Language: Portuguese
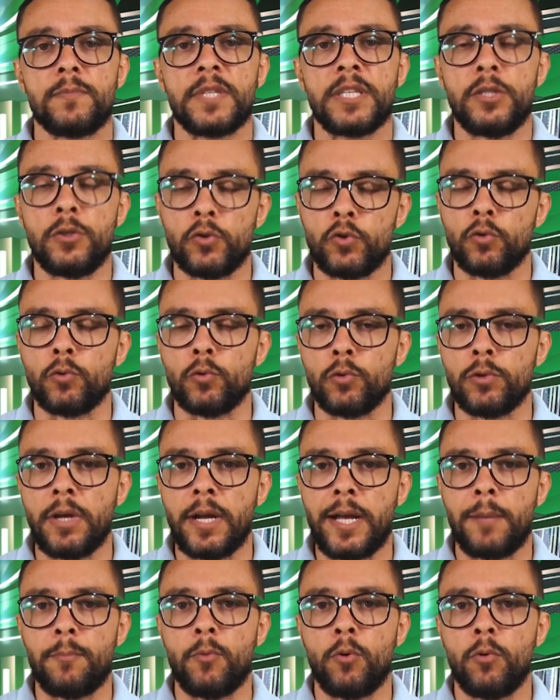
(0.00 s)
Isso tudo
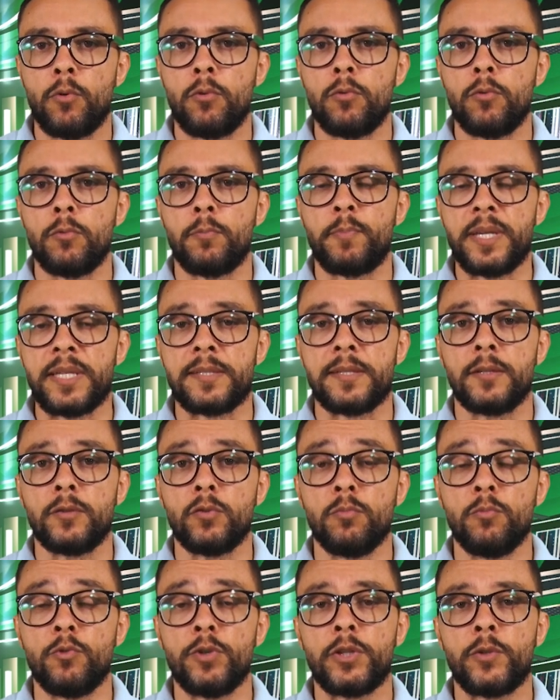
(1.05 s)
acabou
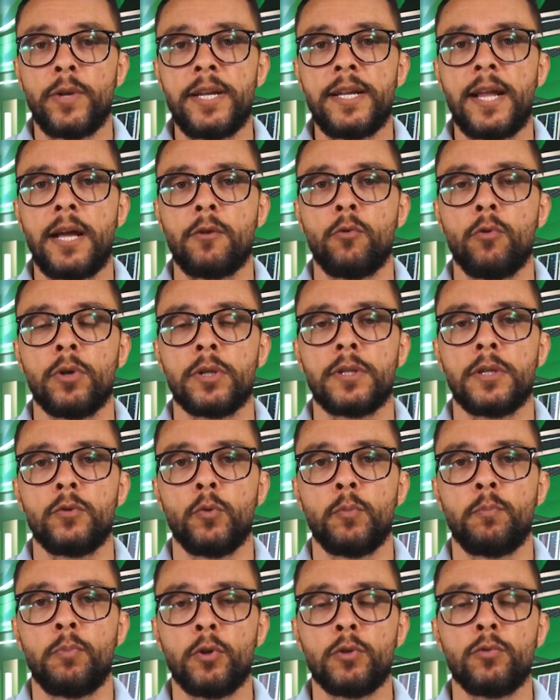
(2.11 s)
pesando muito aí na conta
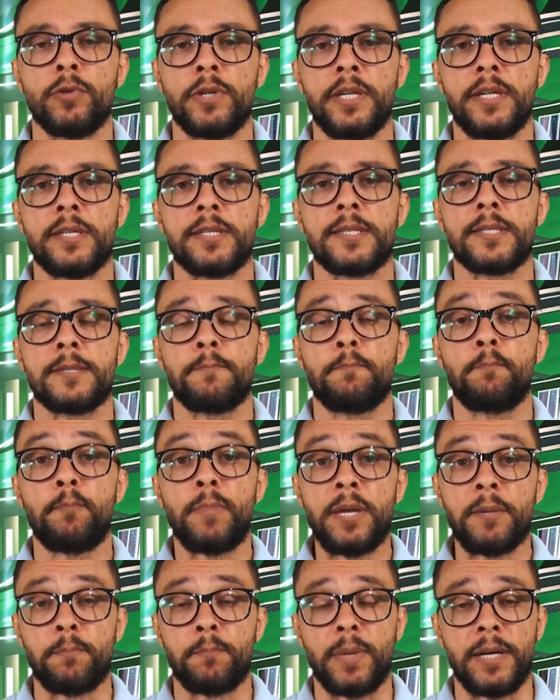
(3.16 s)
do português
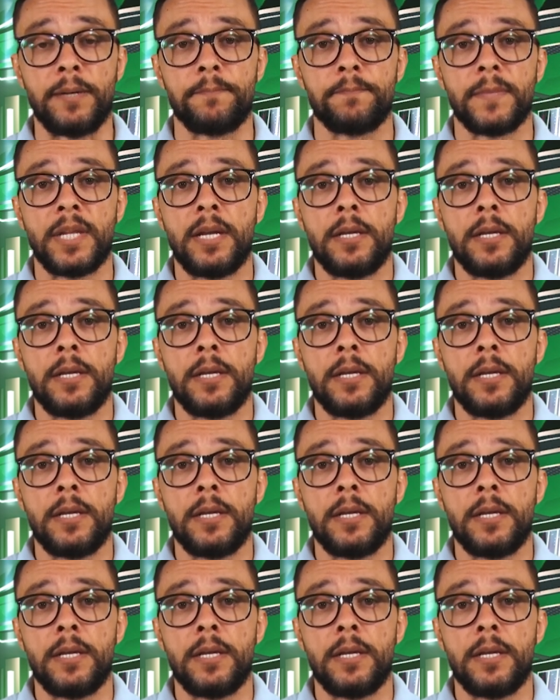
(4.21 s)
Pepa,